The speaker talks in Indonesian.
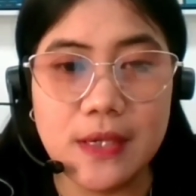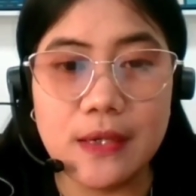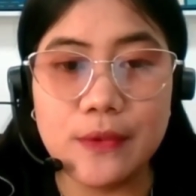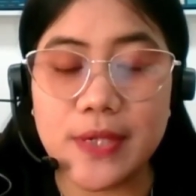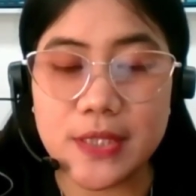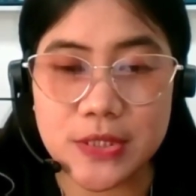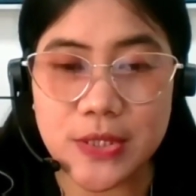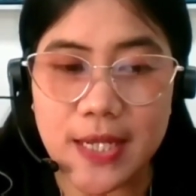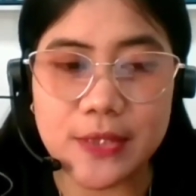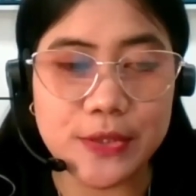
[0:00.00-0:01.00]
200
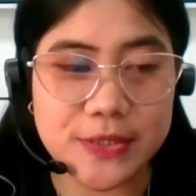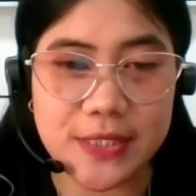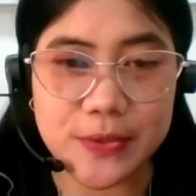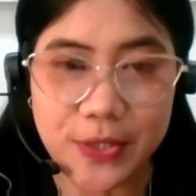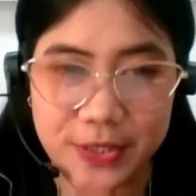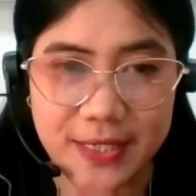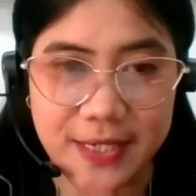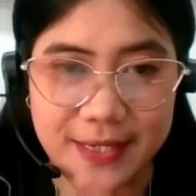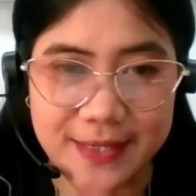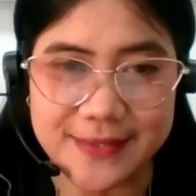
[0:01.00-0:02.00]
dolar untuk satu
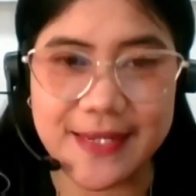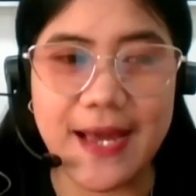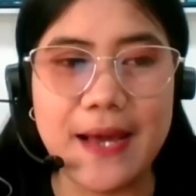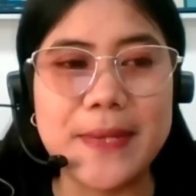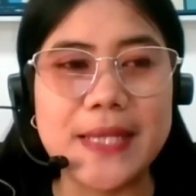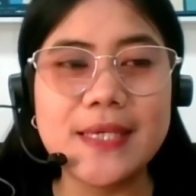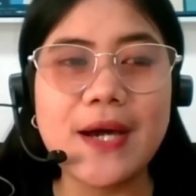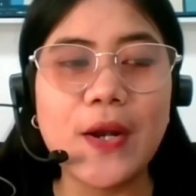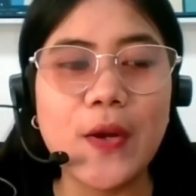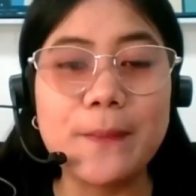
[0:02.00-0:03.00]
lotnya. Nah, berarti, berarti
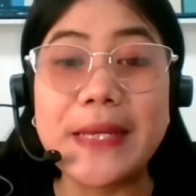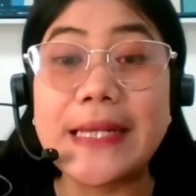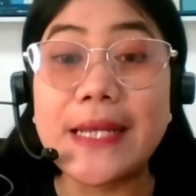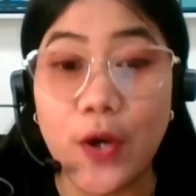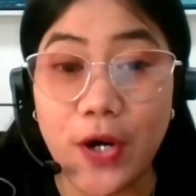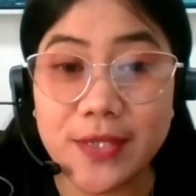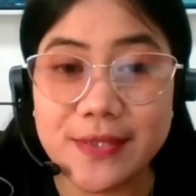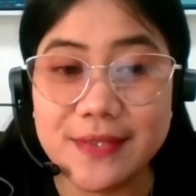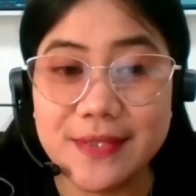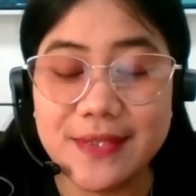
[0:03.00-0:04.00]
kalau mini lot,
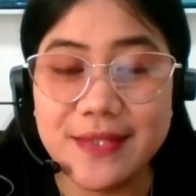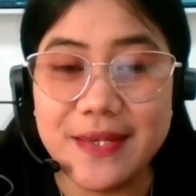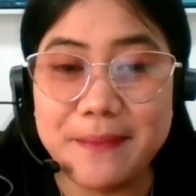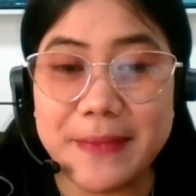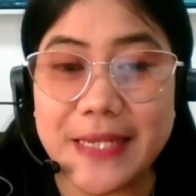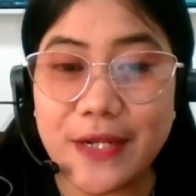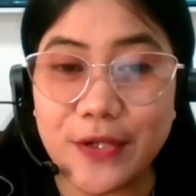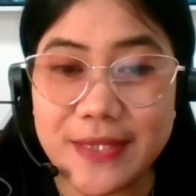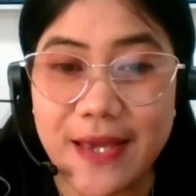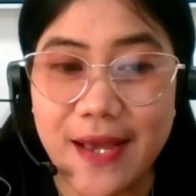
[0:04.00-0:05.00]
uh-uh. mini
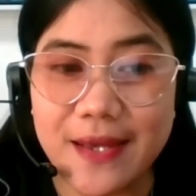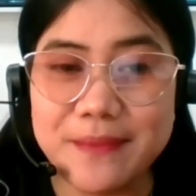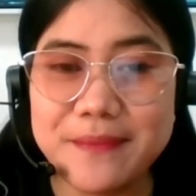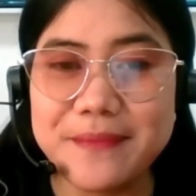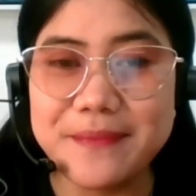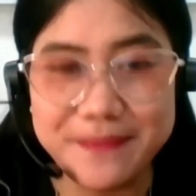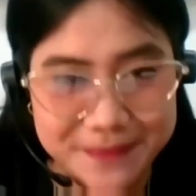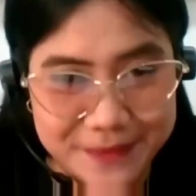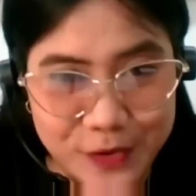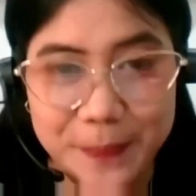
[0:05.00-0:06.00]
lotnya
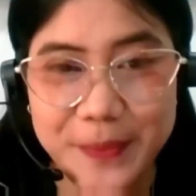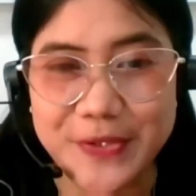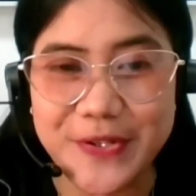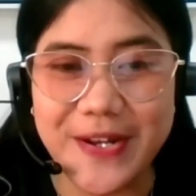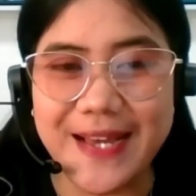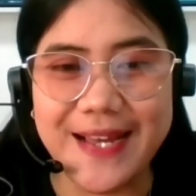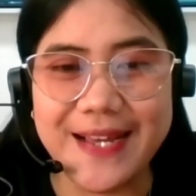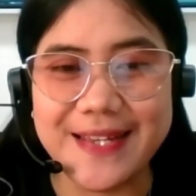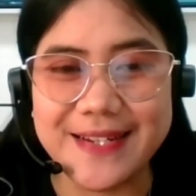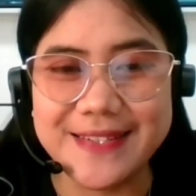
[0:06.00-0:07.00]
20
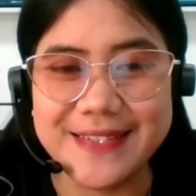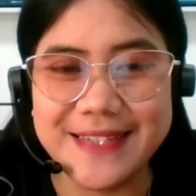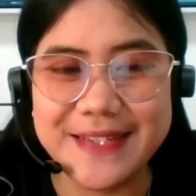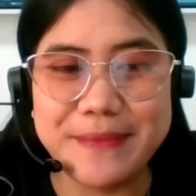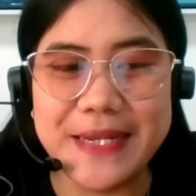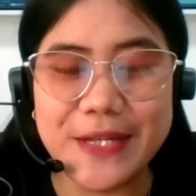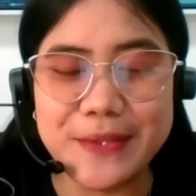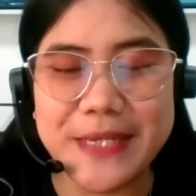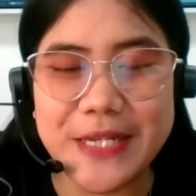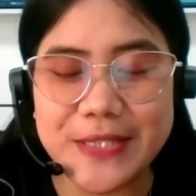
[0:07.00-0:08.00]
dolar. Berarti mini,
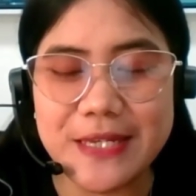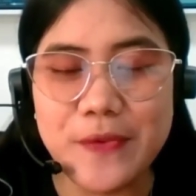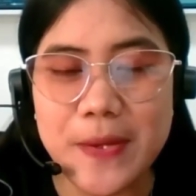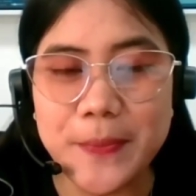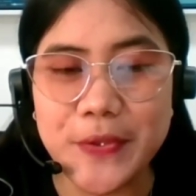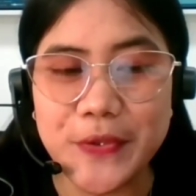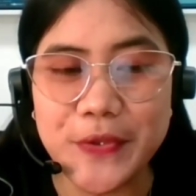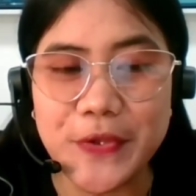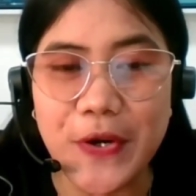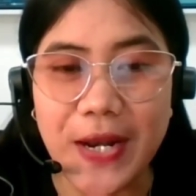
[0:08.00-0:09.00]
0, mini lotnya
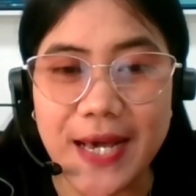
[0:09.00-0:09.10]
20 dolar,